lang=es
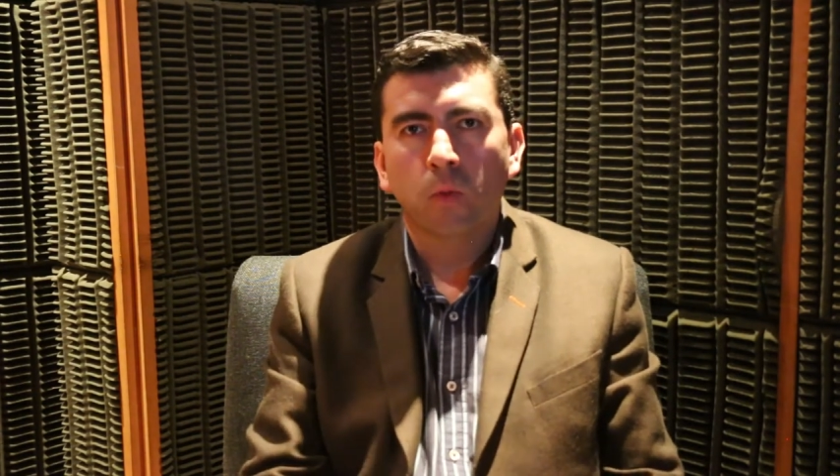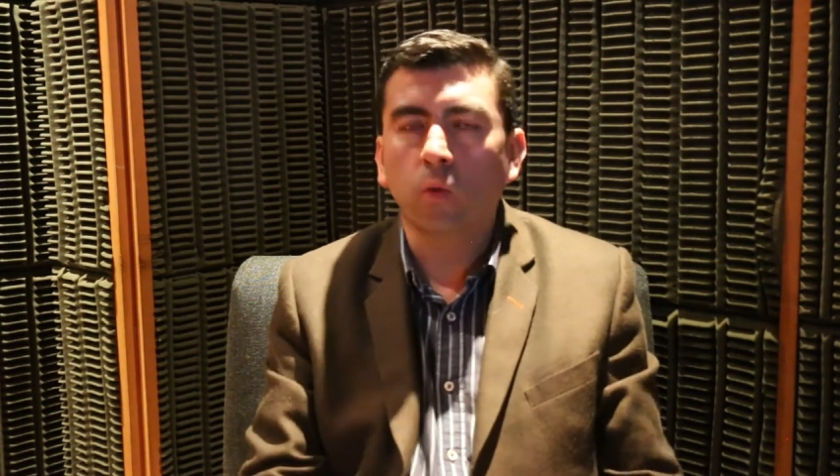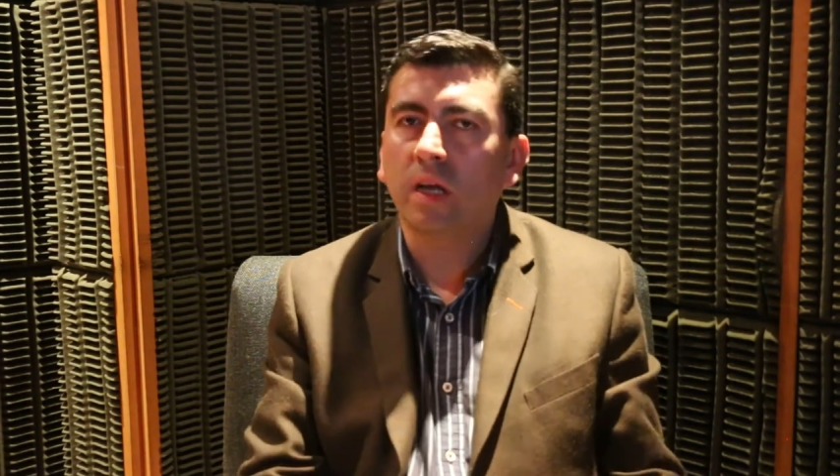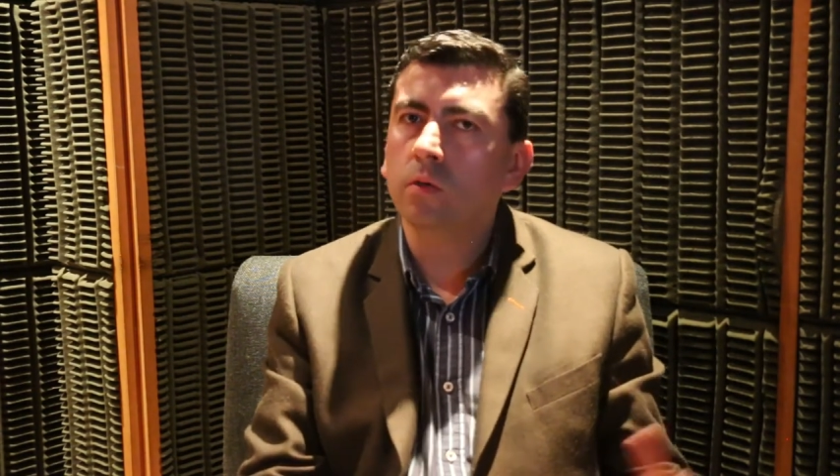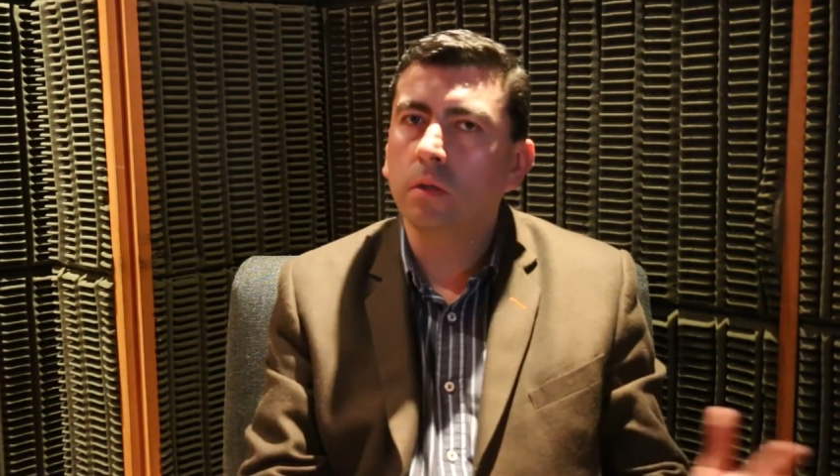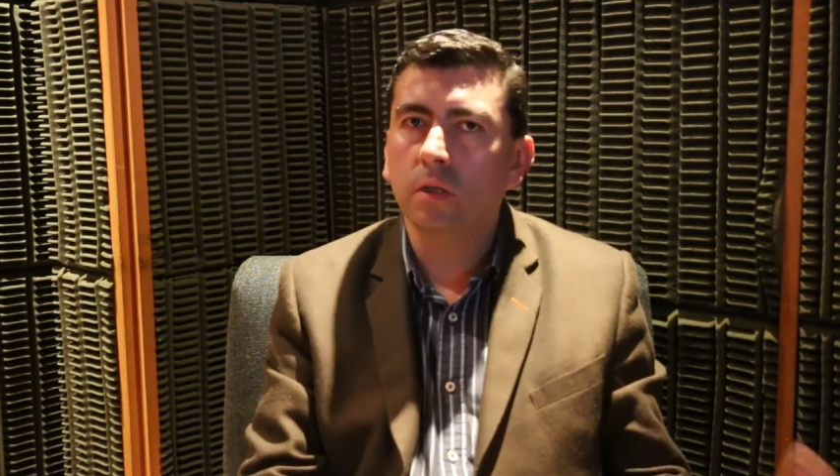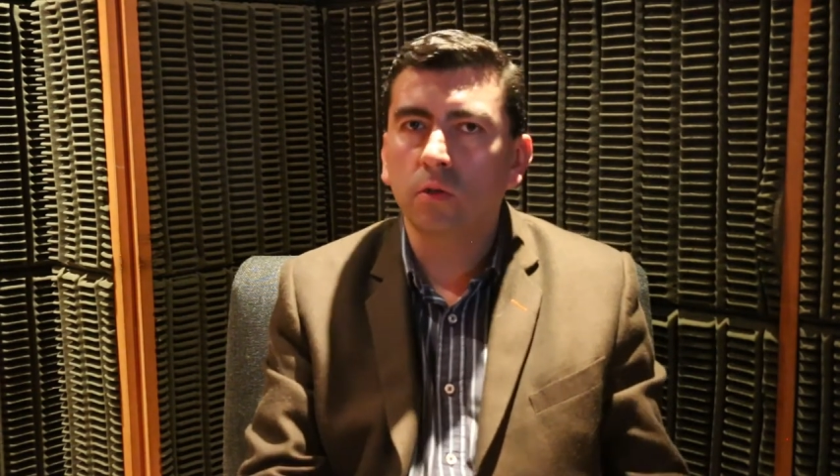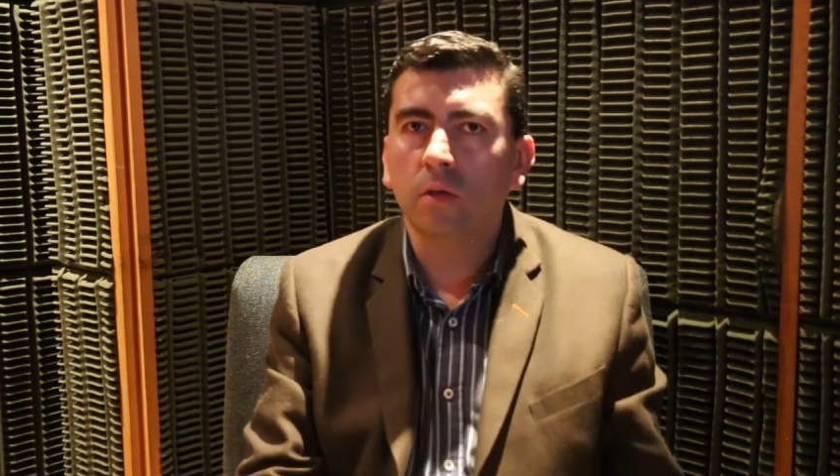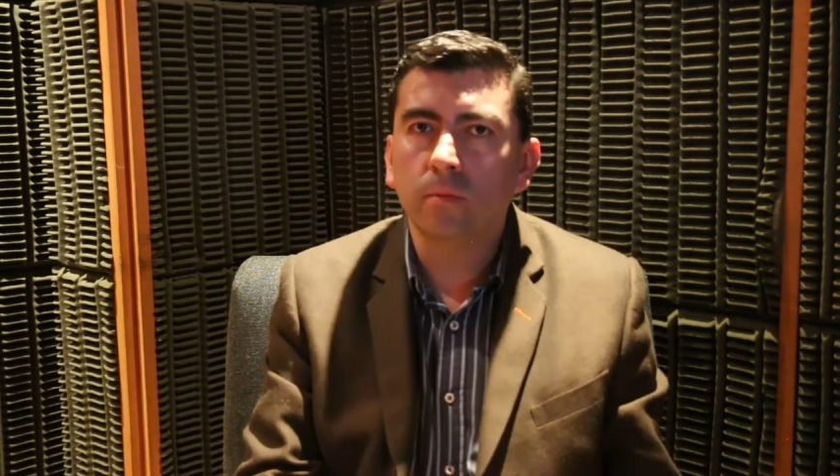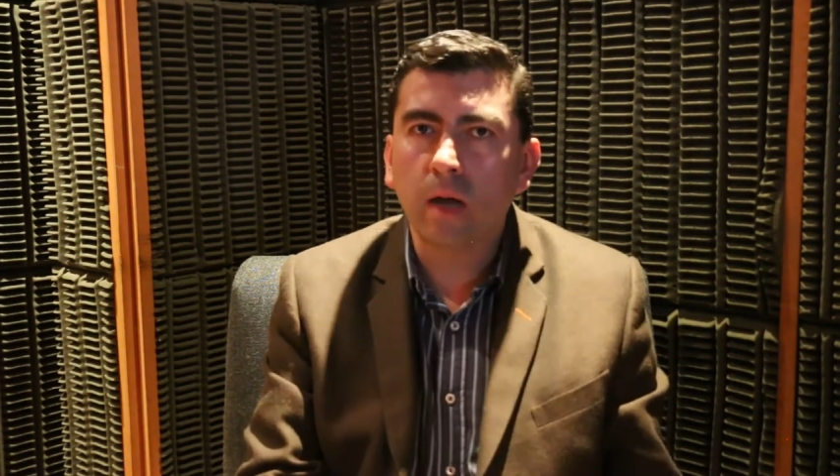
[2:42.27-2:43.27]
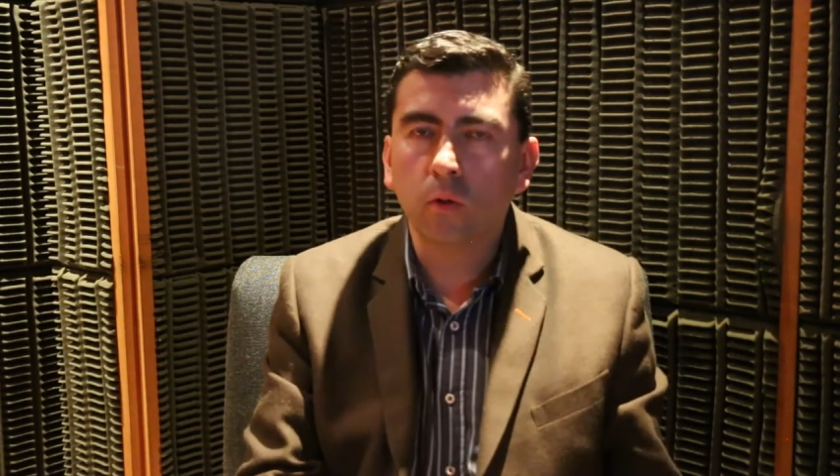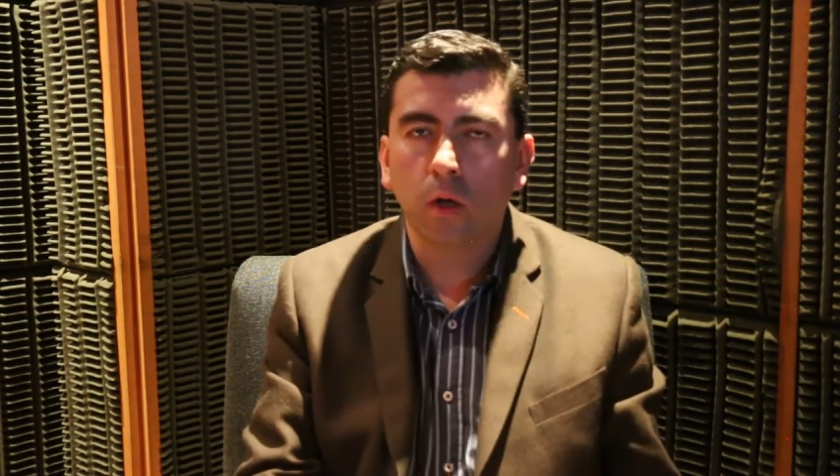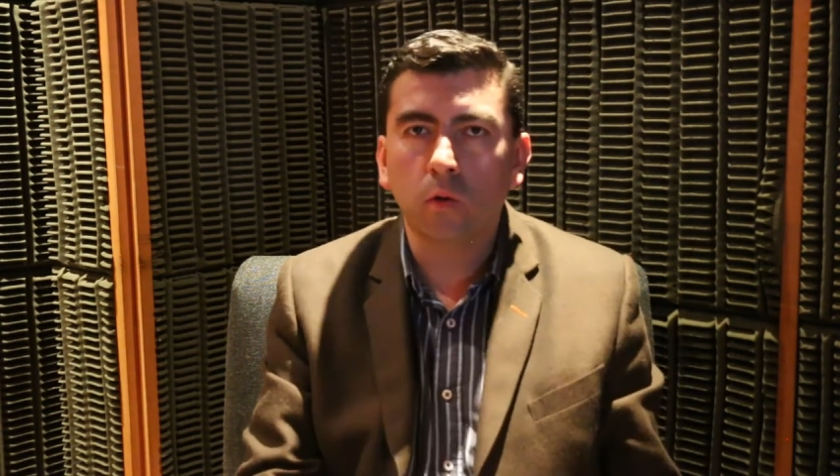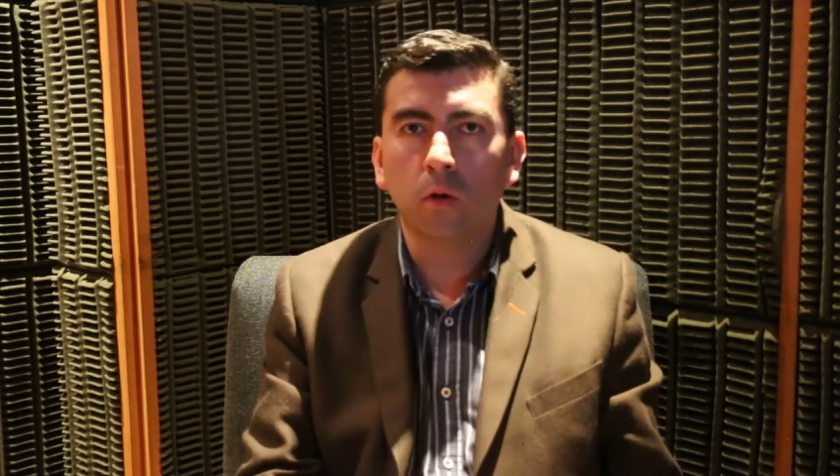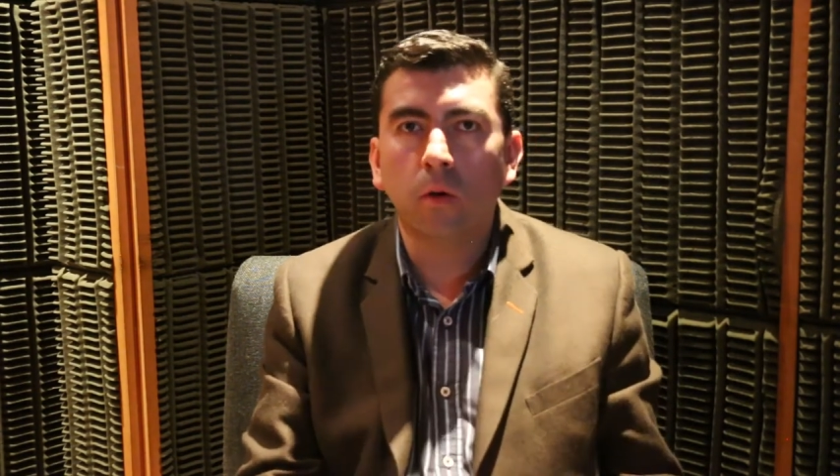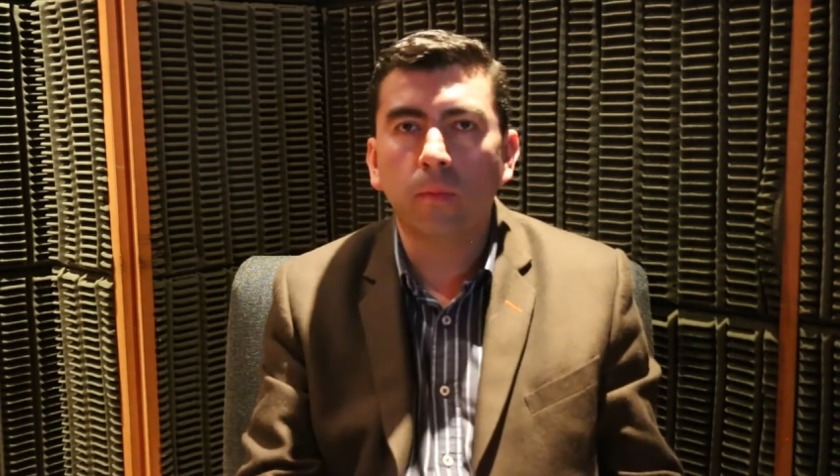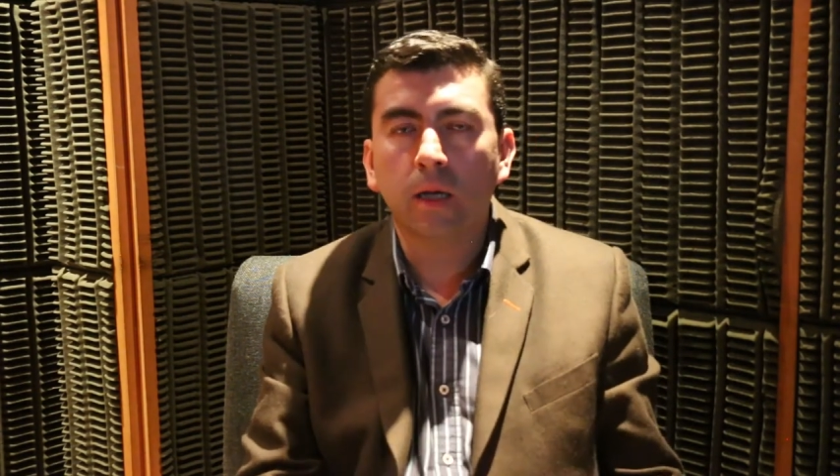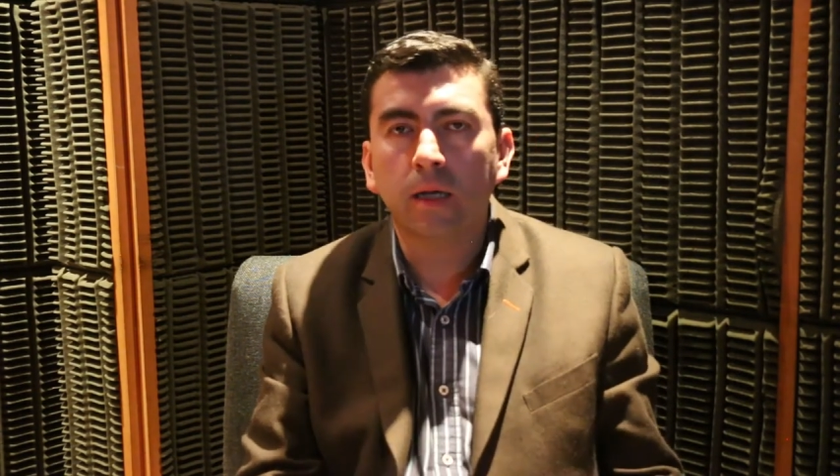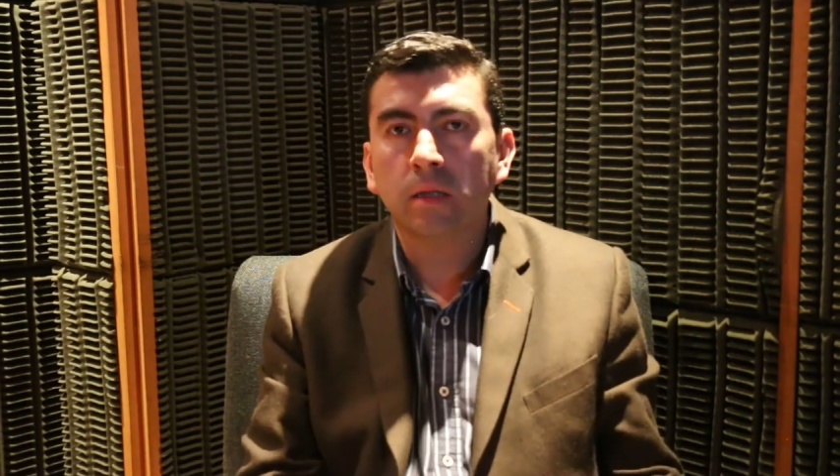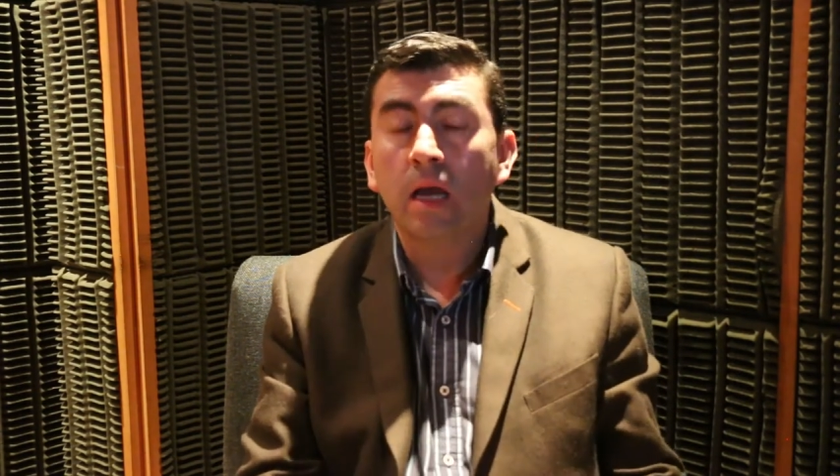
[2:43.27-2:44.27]
unas condiciones
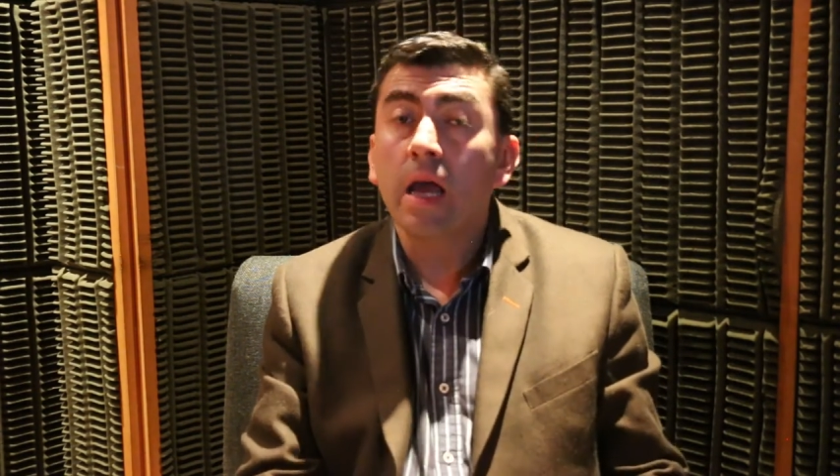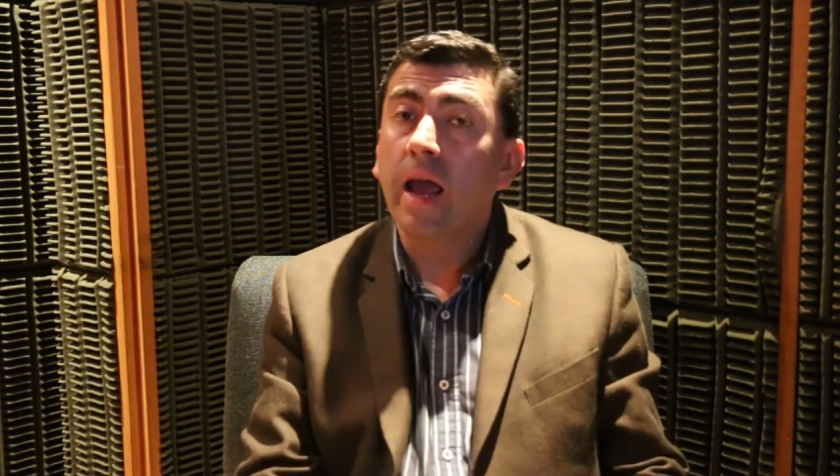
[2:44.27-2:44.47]
macroeconómicas,